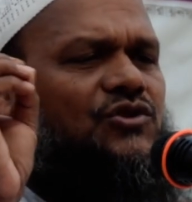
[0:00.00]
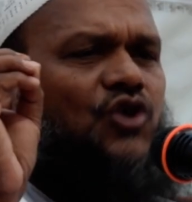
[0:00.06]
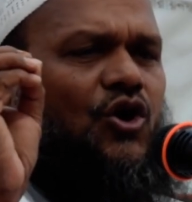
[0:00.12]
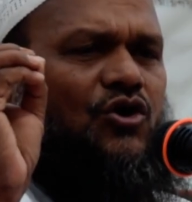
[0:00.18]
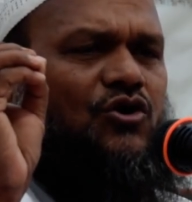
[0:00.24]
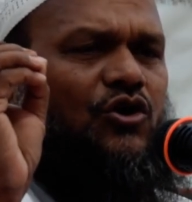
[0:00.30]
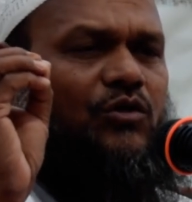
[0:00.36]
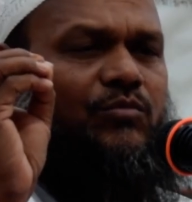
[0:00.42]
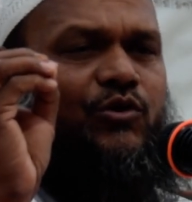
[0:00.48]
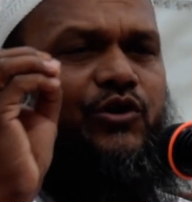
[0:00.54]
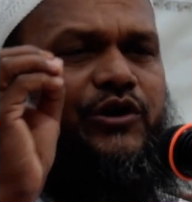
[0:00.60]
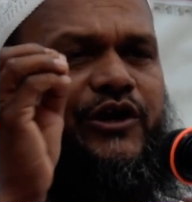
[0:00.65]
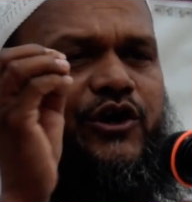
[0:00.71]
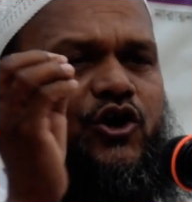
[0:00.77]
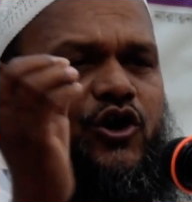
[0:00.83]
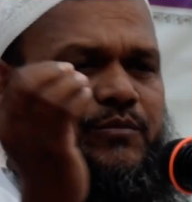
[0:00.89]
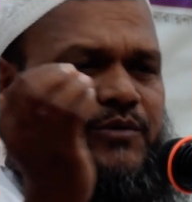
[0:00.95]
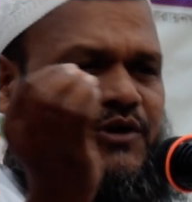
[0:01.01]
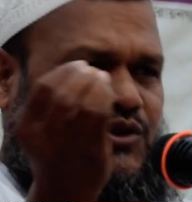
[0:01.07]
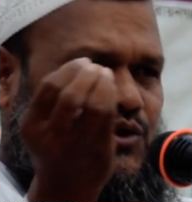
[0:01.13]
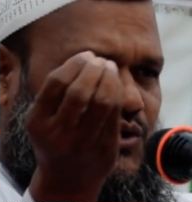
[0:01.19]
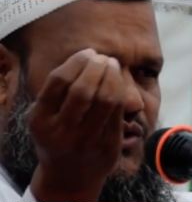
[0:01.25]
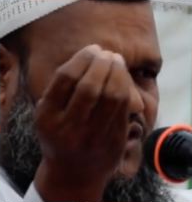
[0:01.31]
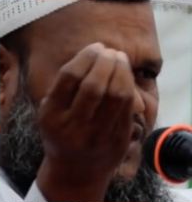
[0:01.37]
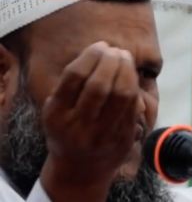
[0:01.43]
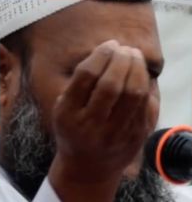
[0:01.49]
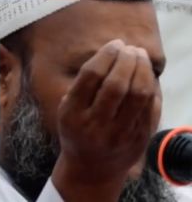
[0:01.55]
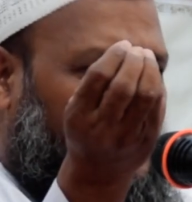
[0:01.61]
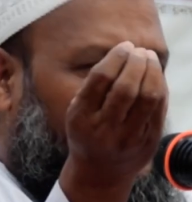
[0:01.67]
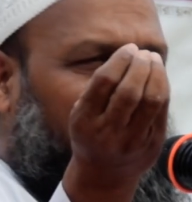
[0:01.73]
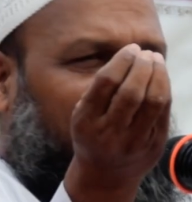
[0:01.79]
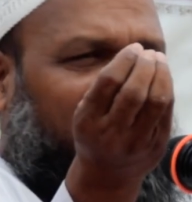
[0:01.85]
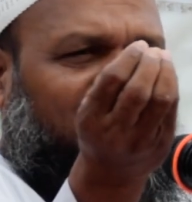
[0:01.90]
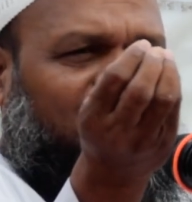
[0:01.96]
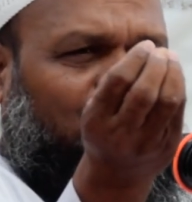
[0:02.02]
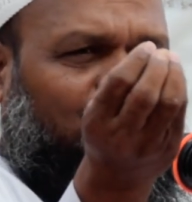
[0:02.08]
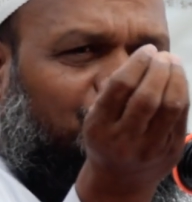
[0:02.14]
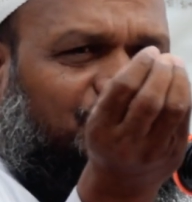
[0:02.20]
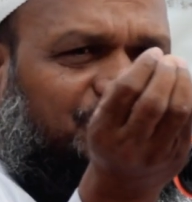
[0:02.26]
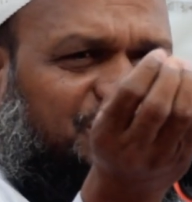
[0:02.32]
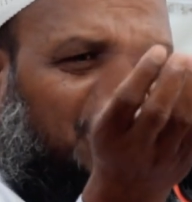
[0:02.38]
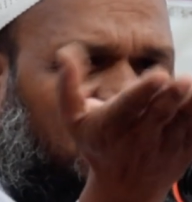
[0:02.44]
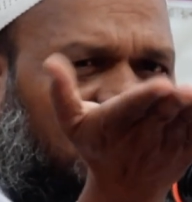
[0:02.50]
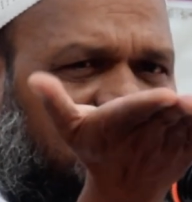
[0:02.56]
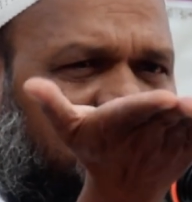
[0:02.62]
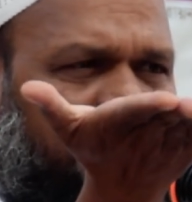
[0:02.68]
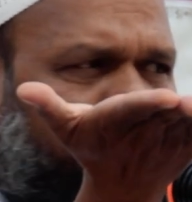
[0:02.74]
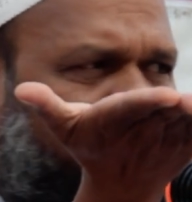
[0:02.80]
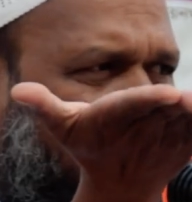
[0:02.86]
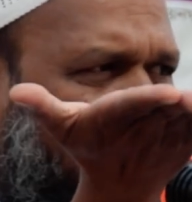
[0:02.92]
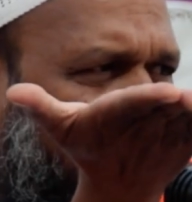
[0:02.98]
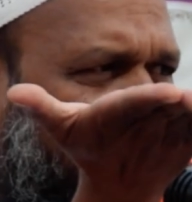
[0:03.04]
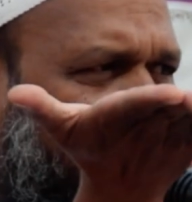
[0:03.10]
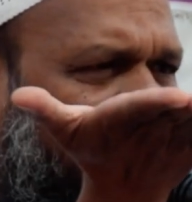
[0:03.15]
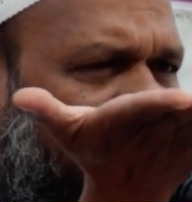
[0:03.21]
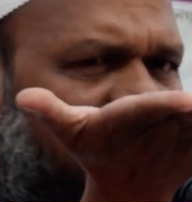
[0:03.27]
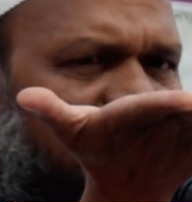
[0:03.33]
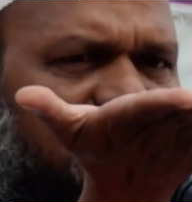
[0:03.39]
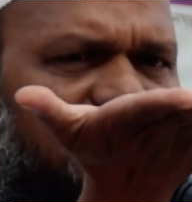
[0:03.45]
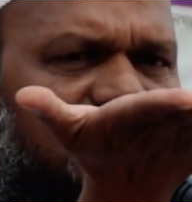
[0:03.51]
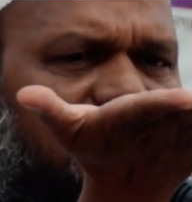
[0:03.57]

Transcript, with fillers: তখন মনে হবে দুইটি দুই ঝাঁক পাখি